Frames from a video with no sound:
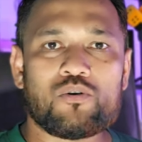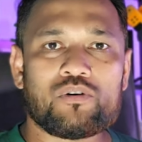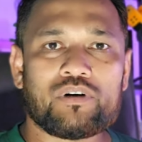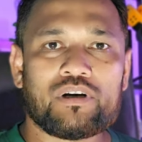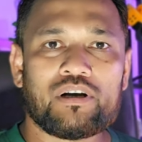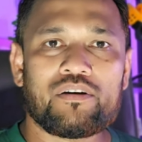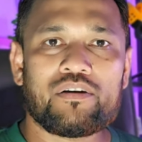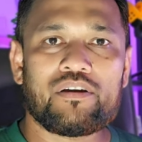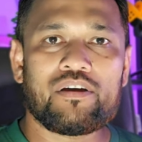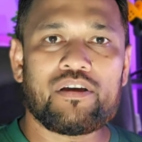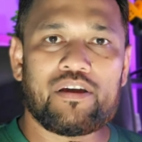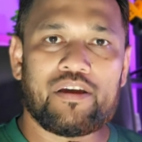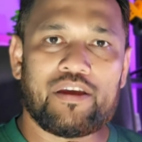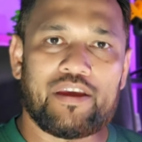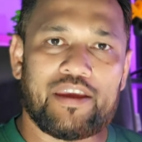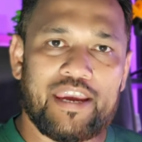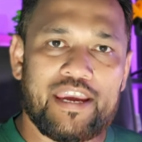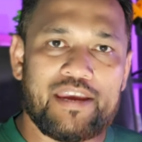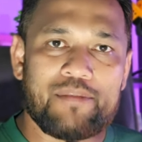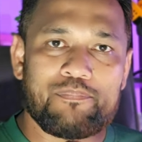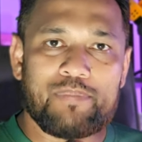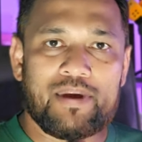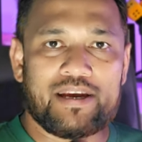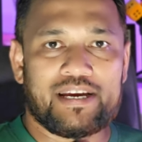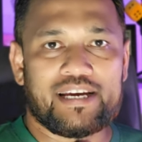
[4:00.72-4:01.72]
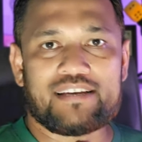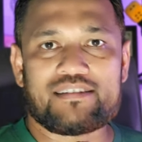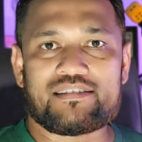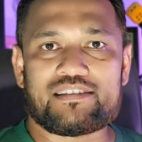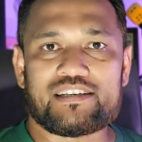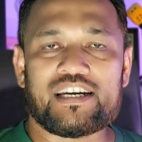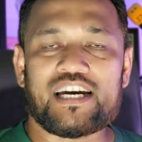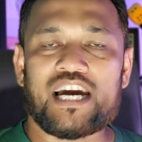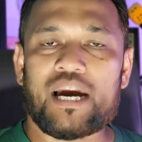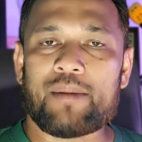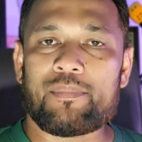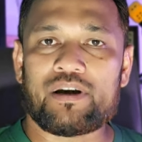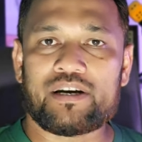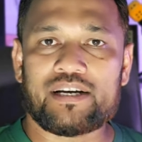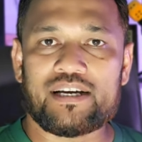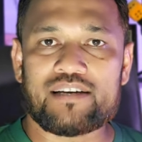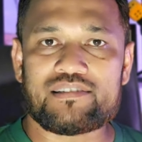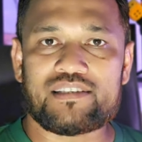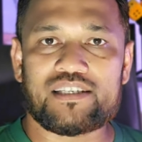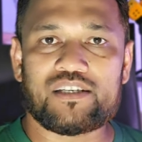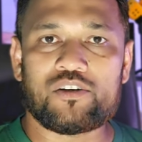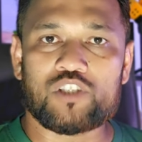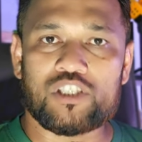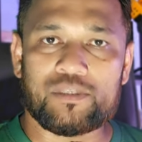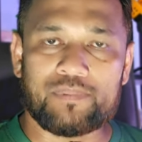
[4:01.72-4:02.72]
হোক এই প্যাকেজটা আমার
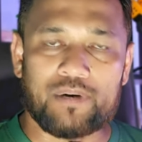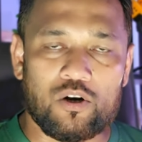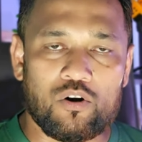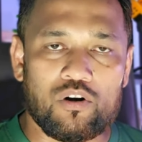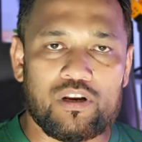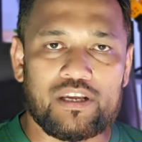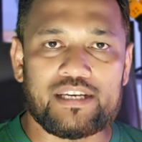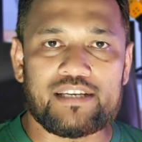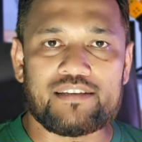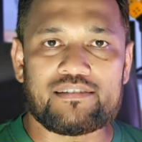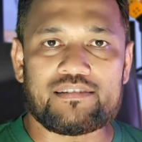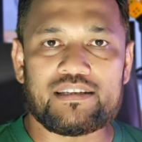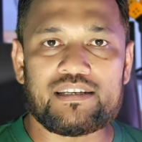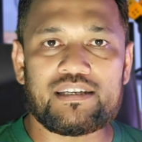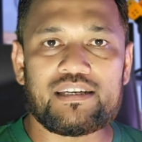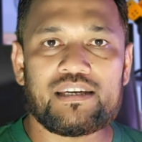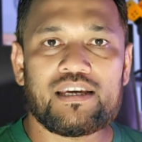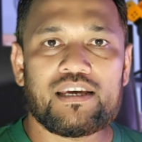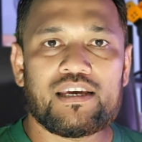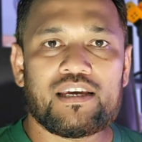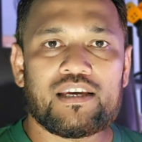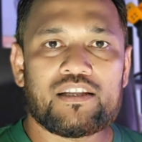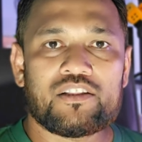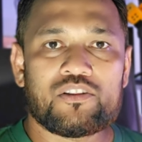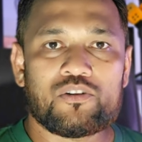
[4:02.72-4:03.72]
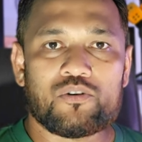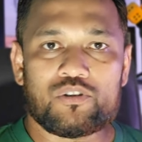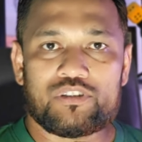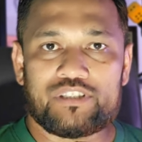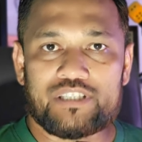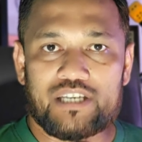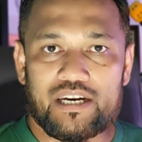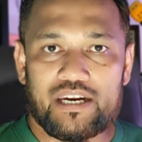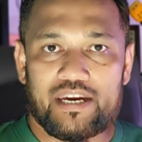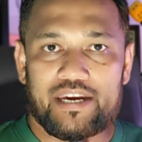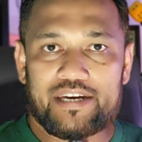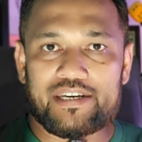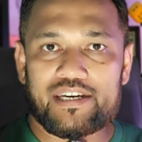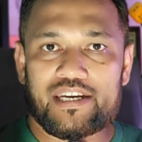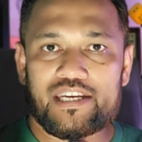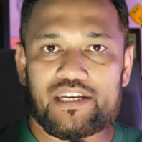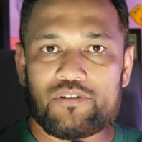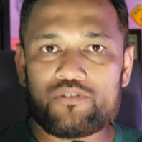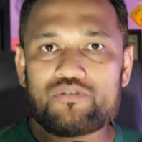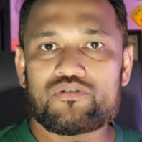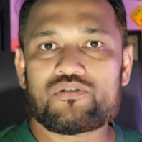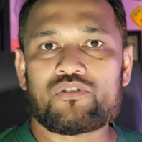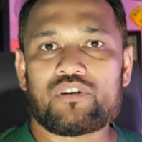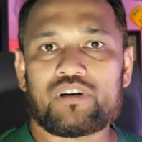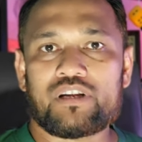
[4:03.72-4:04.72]
কাছে অতি ভালো লেগেছে তো যারা এটা
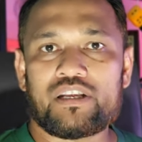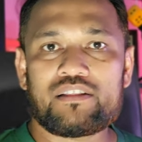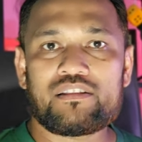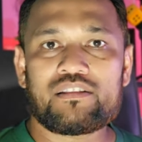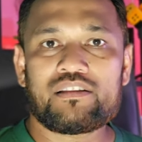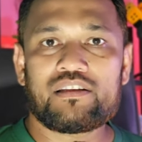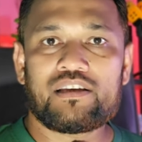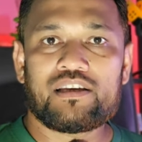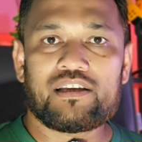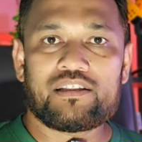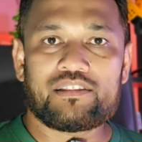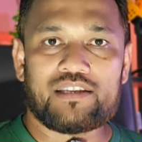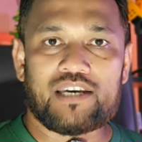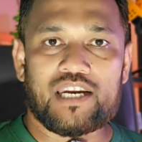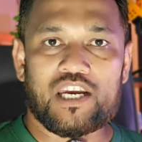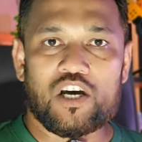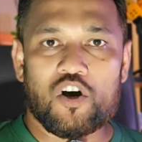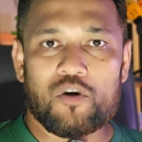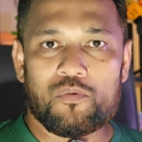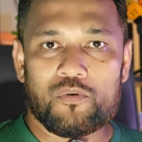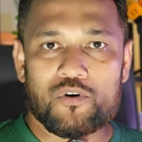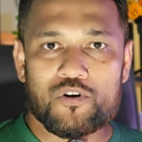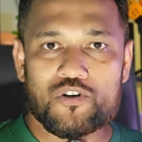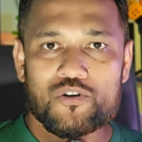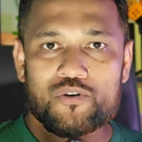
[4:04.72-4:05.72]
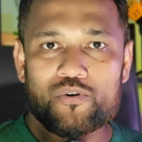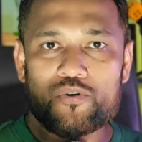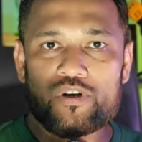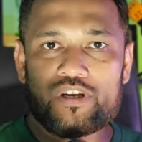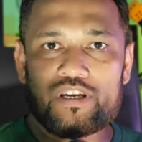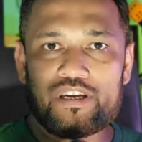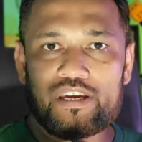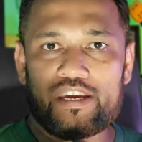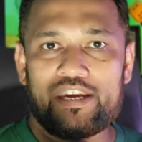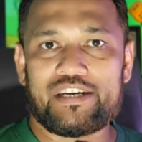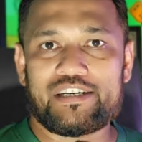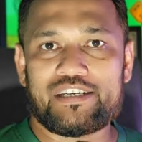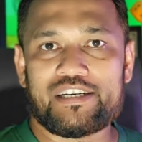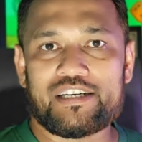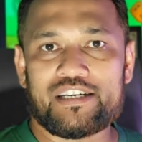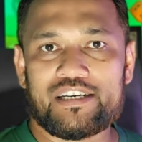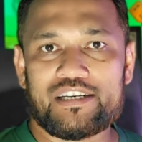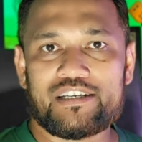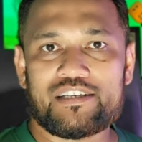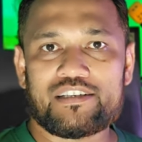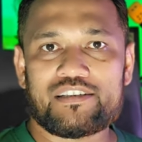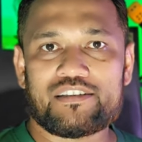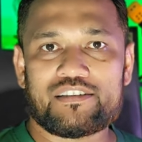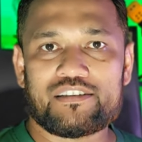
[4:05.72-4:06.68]
ইউজ করেন তারা অবশ্যই এটার